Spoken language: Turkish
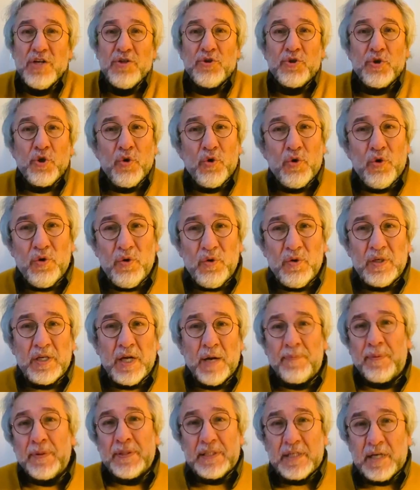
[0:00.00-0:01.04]
Çoğu
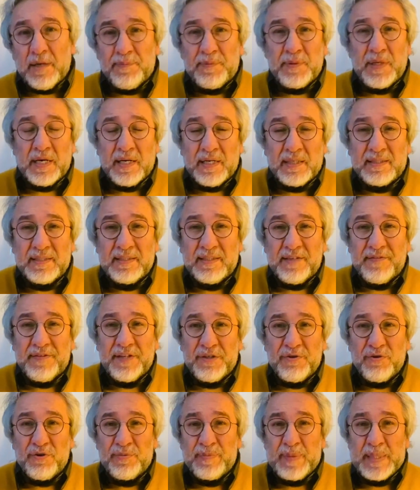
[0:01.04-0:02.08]
kapalı kapılar ardında
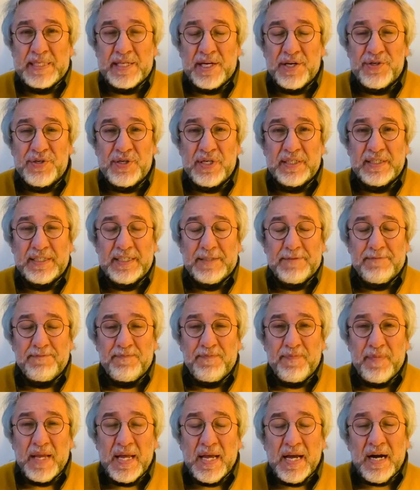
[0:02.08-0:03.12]
veriyor mesajlarını.
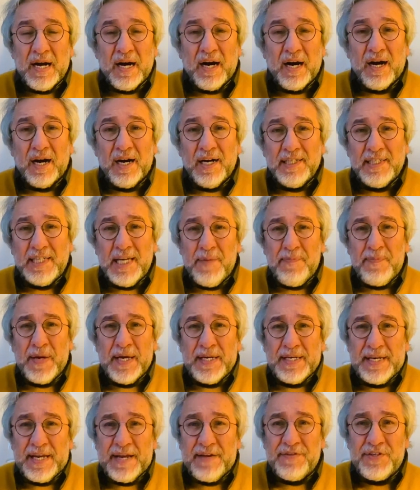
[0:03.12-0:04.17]

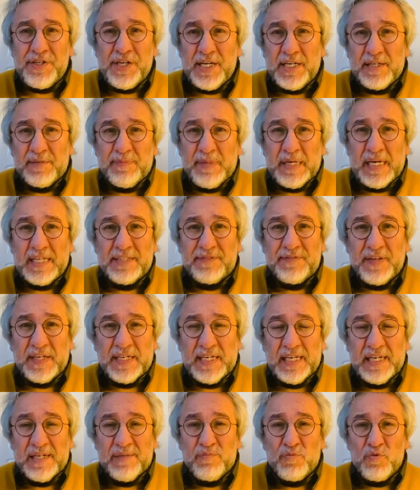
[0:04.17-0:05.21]
AKP Nevşehir
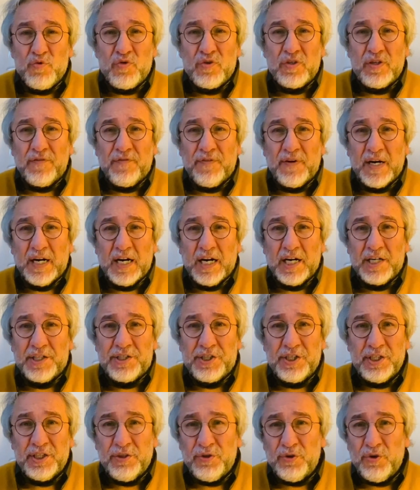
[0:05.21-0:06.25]
Milletvekili Mustafa
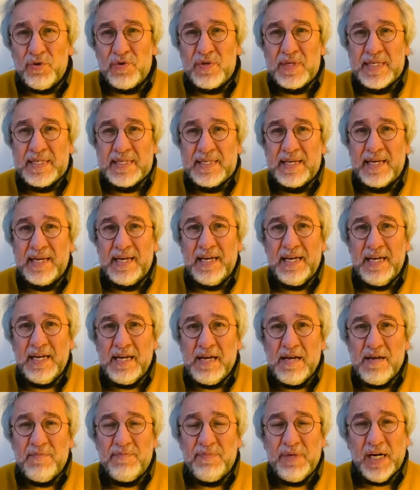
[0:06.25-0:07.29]
Açıkgöz ise
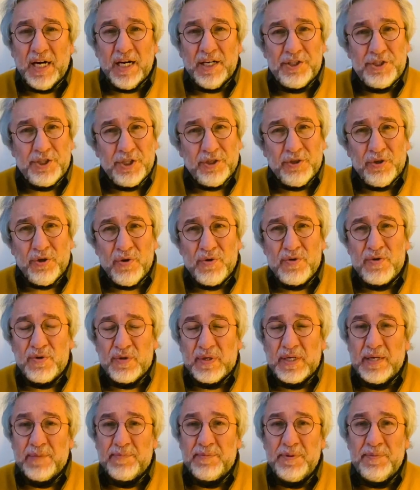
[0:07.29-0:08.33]
bir açık
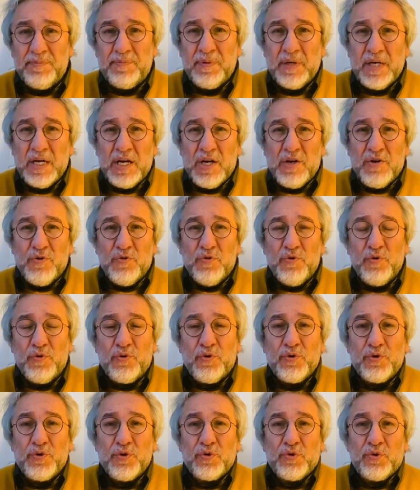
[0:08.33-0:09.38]
gözlük yapıp
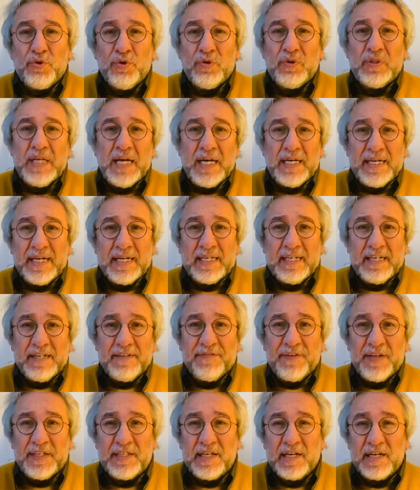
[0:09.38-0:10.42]
Ülkücü Türk Dernekleri
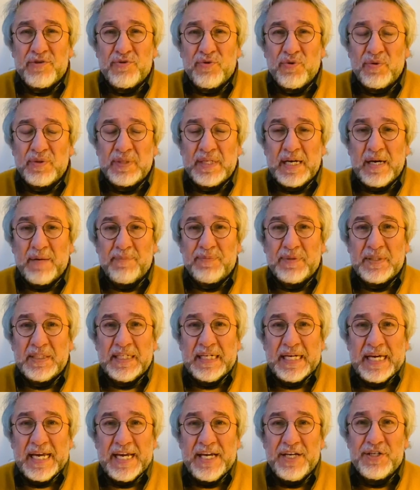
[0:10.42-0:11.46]
Federasyonu'nda yaptığı
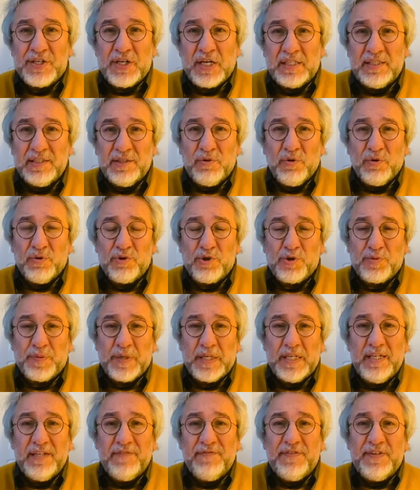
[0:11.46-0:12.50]
heyecanlı
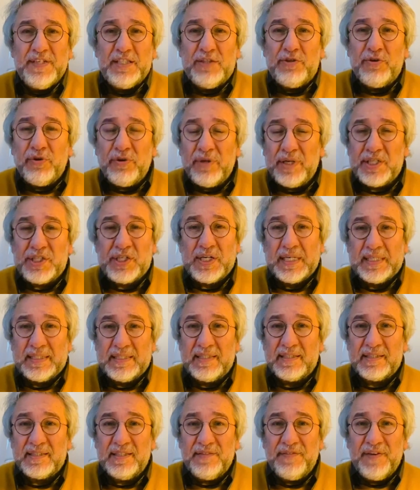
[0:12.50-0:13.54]
konuşmayı videoya
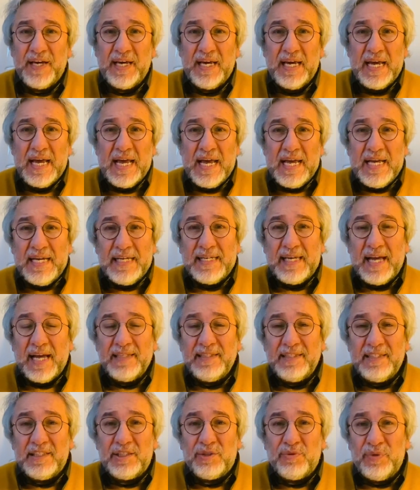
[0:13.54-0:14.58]
çektirdi ve
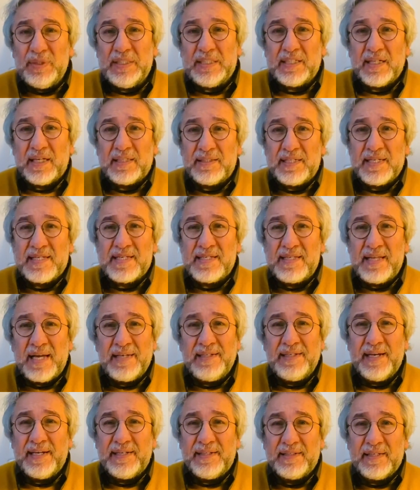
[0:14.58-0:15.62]
kendi Twitter adresinden
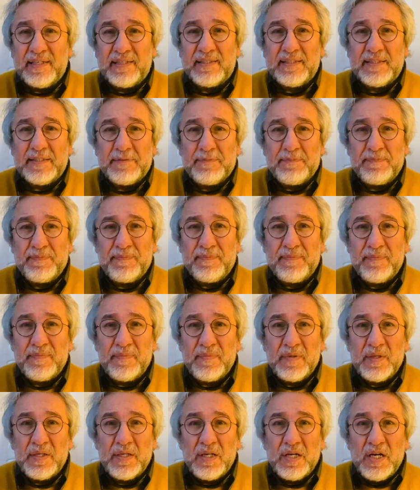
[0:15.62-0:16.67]
yayınladı.
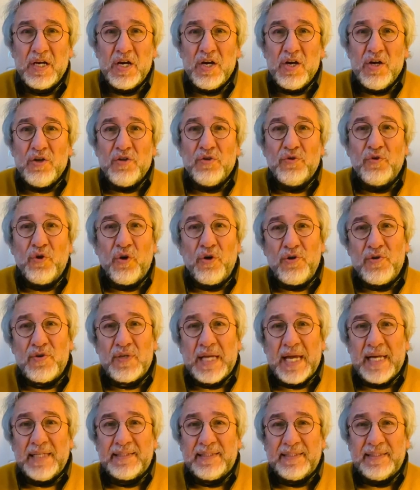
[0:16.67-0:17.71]
Neuss
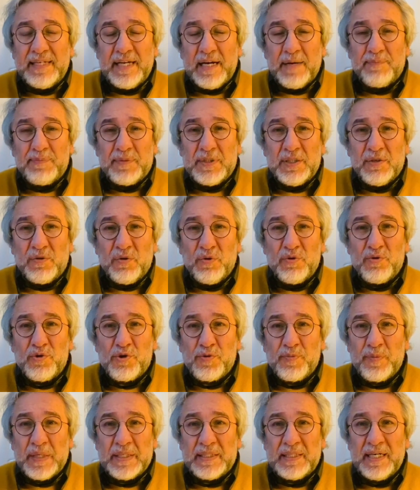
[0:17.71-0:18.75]
kentinde yaptığı
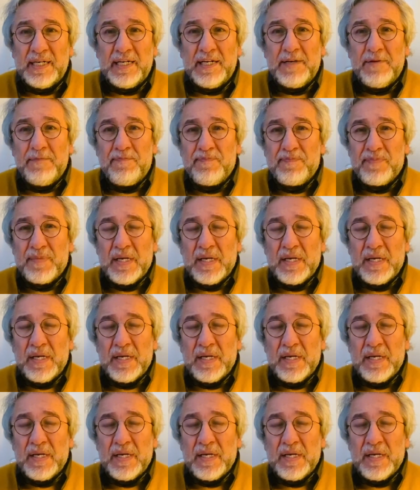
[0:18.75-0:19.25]
konuşmada